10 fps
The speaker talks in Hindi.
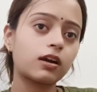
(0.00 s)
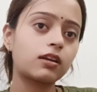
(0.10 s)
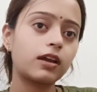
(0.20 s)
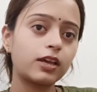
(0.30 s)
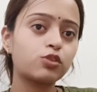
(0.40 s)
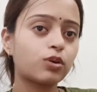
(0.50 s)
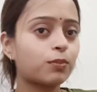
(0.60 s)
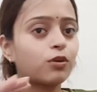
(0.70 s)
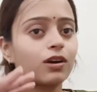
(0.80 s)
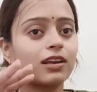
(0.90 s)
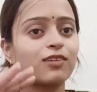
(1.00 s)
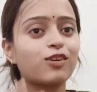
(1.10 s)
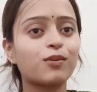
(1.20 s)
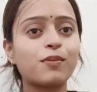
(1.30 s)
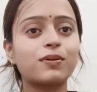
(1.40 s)
अगर गए तो आपको कल के
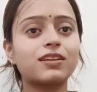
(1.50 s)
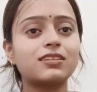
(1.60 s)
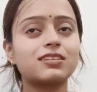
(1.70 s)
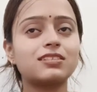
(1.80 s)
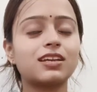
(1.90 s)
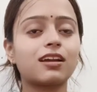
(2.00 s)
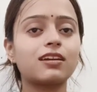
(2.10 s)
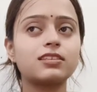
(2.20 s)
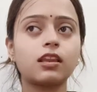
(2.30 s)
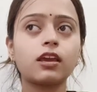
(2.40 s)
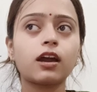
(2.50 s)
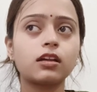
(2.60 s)
लॉग में पता चल जाएगा इसीलिए